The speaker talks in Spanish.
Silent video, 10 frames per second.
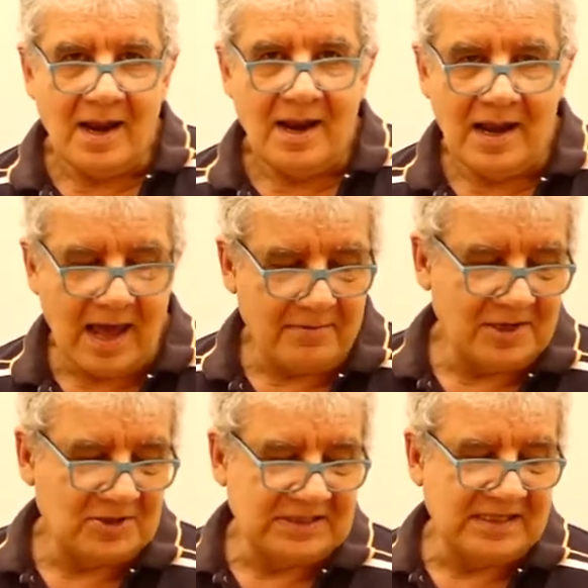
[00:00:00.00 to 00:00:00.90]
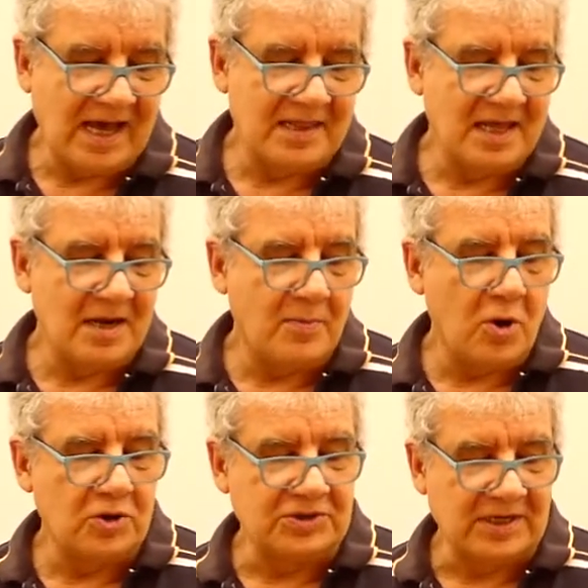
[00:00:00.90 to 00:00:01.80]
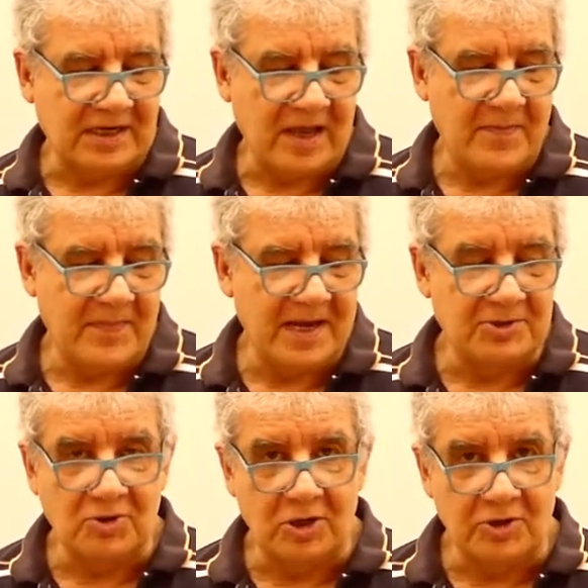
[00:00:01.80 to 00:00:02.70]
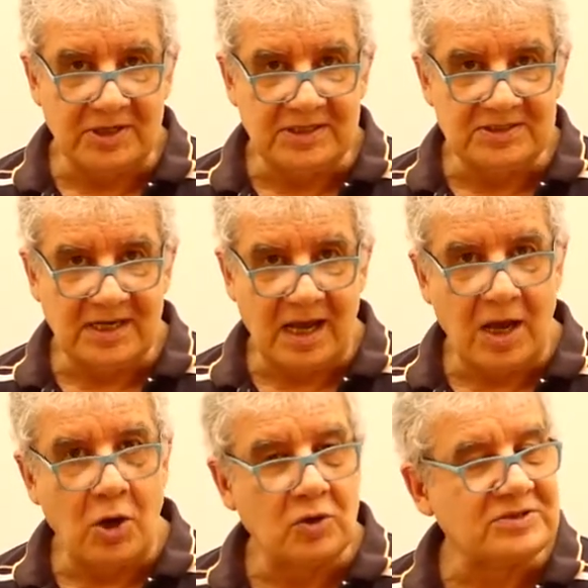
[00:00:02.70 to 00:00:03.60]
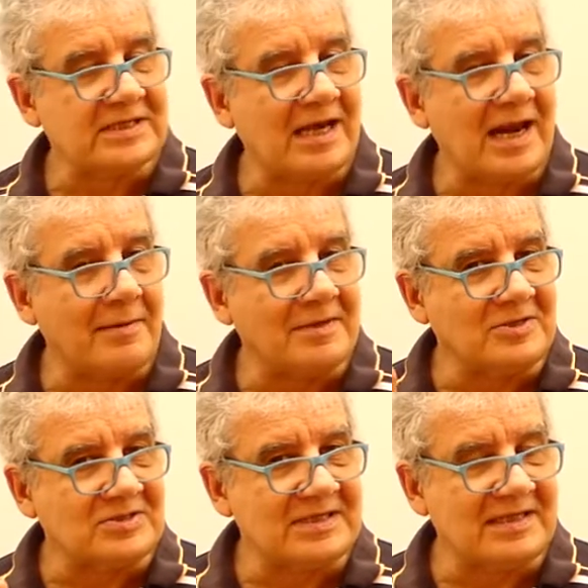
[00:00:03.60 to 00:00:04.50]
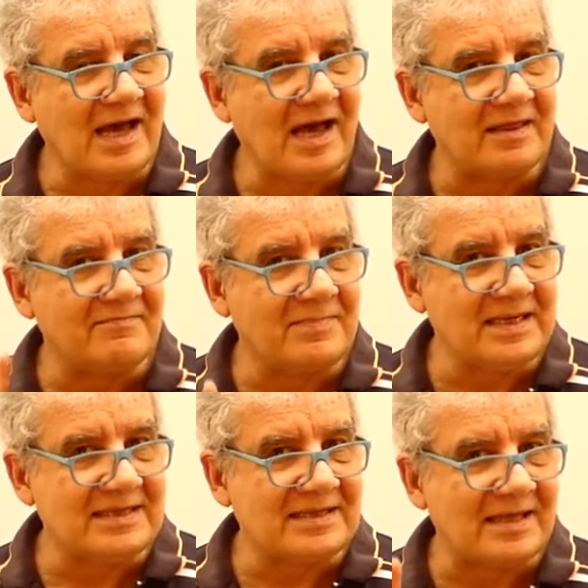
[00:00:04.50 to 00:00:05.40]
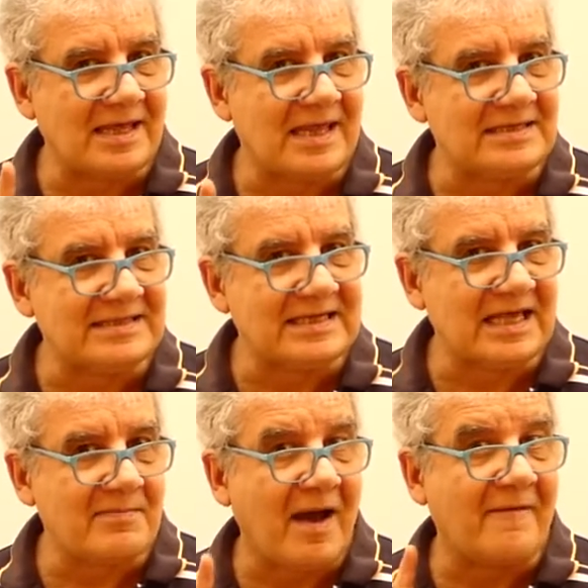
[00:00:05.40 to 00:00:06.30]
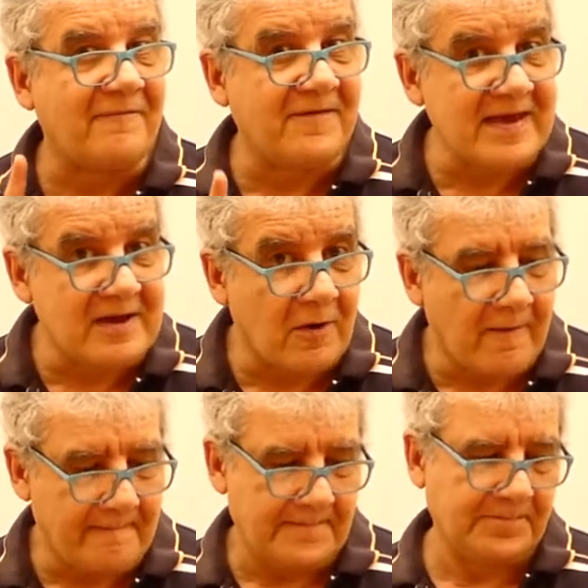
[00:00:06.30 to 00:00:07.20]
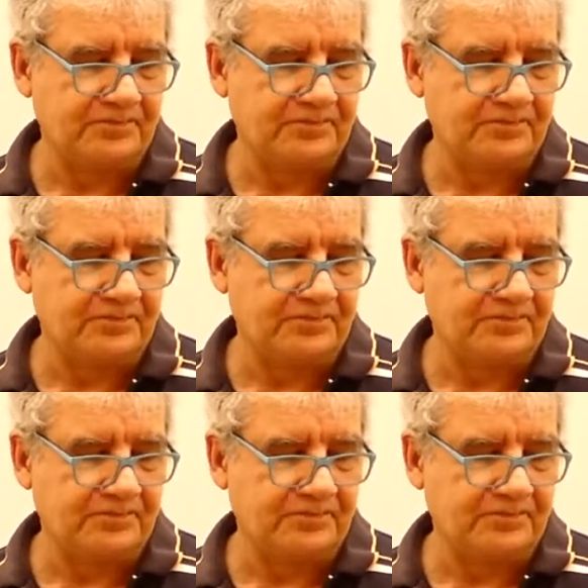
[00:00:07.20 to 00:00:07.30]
la velocidad del bote respecto a la orilla, o sea, la velocidad vista desde el sistema fijo,